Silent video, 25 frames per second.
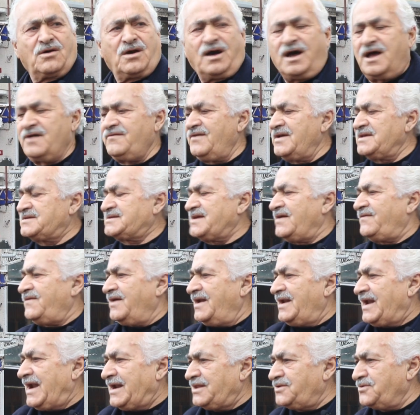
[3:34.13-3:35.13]
Hayvan
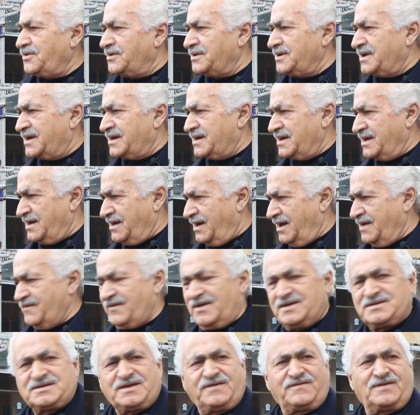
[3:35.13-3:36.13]
severler diyorlar.
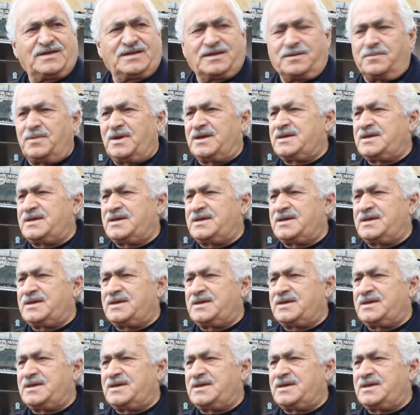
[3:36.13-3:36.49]
Hayvan severler.